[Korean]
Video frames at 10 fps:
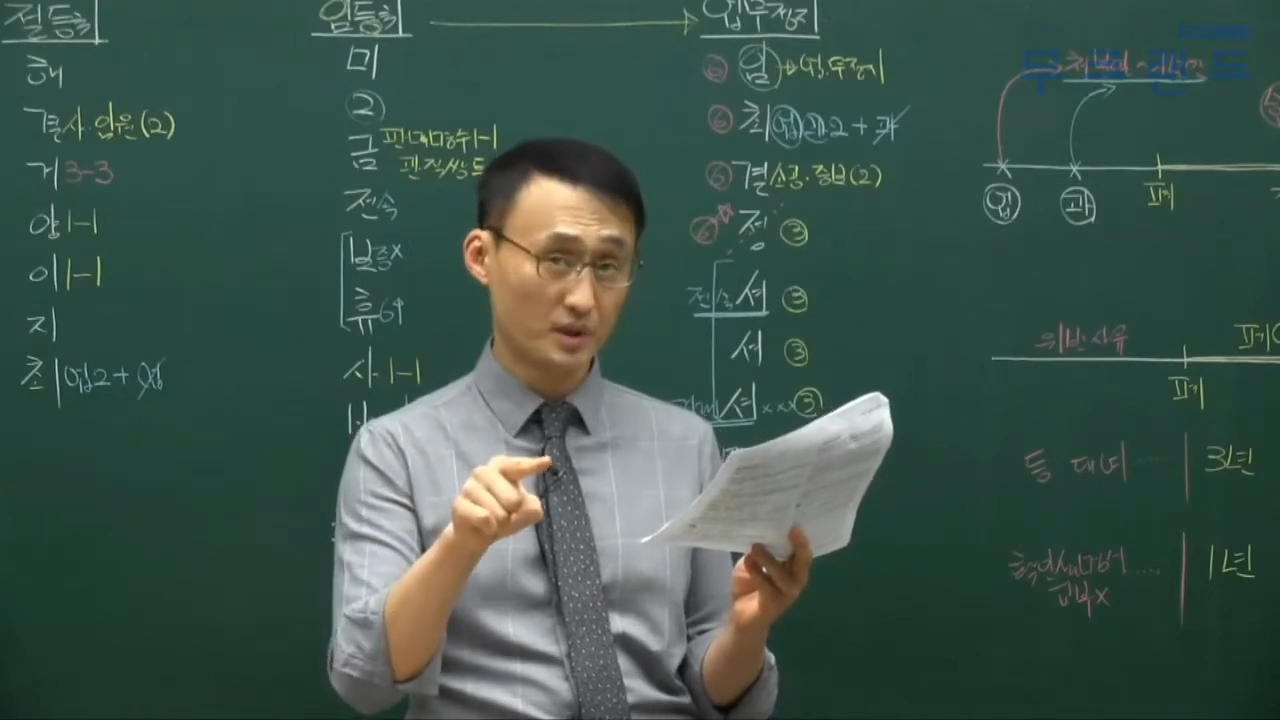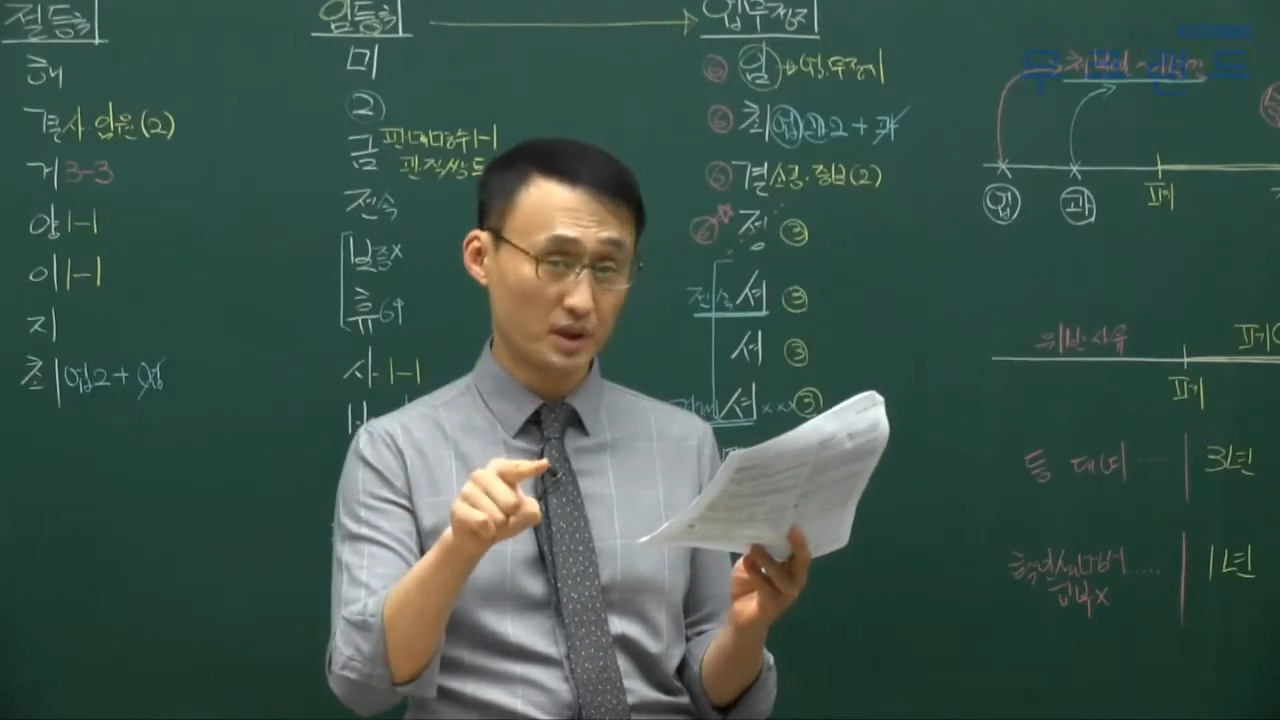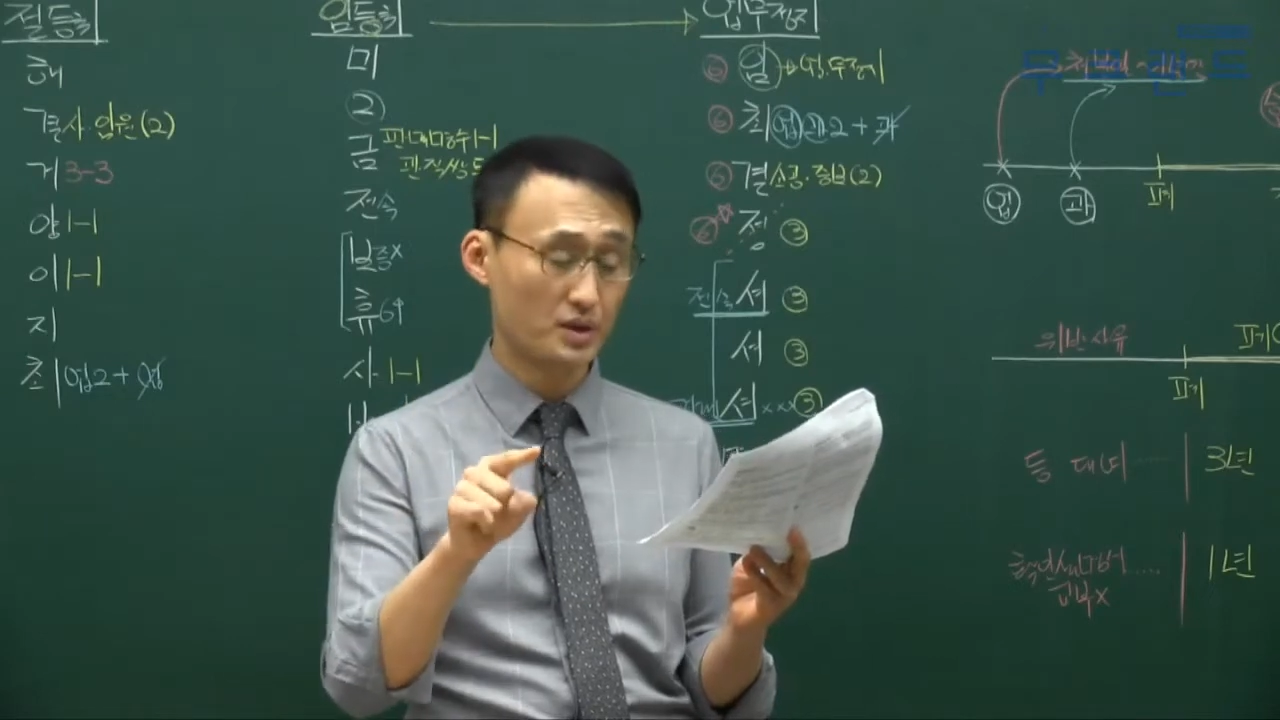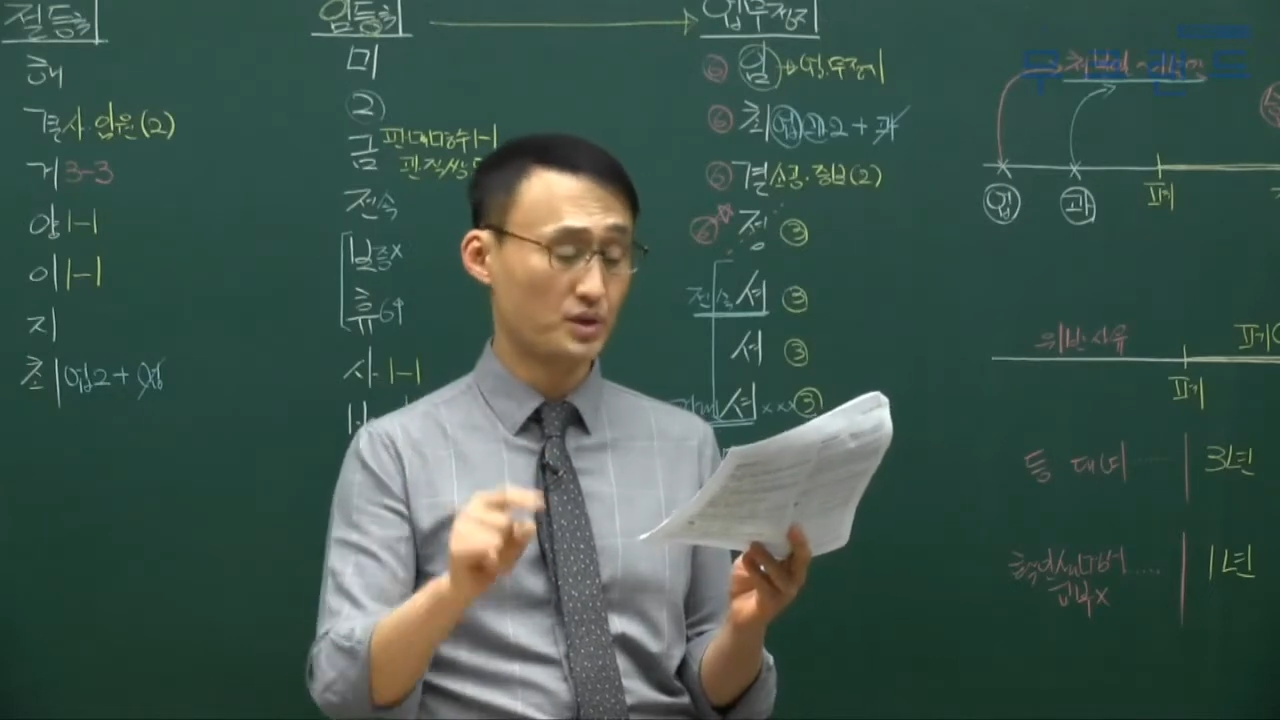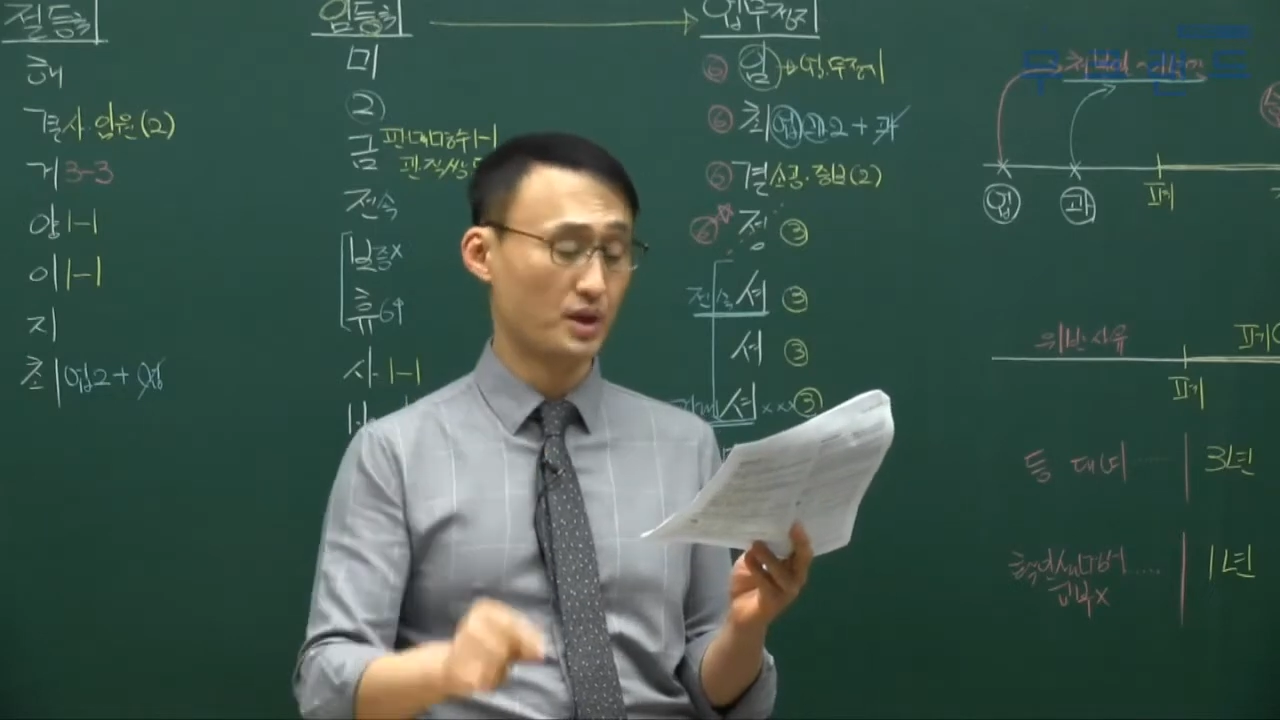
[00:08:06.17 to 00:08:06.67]

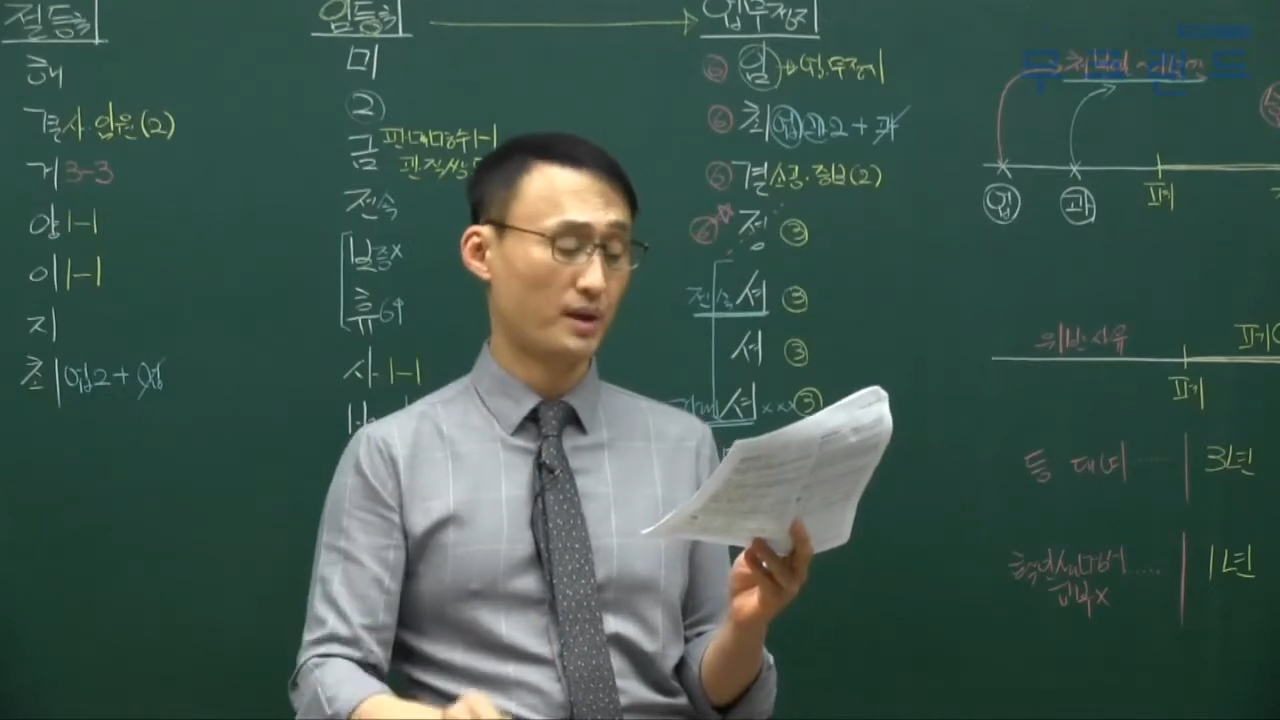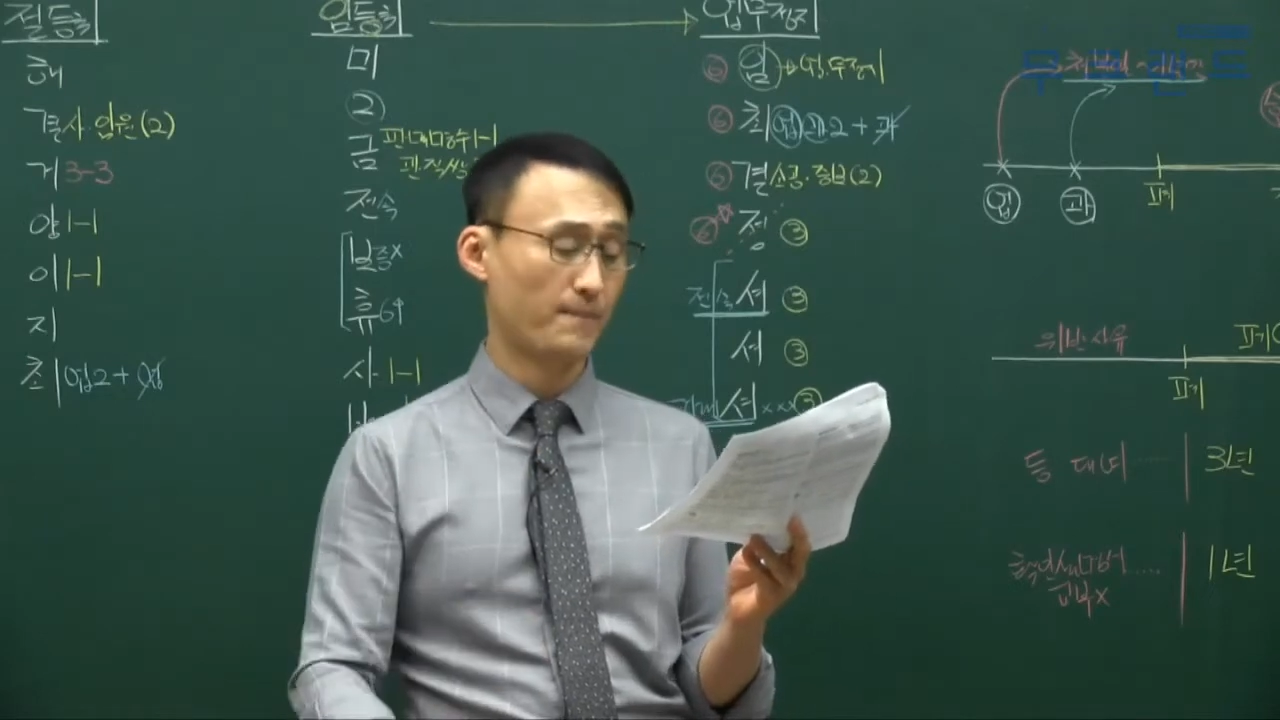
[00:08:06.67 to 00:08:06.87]
있지.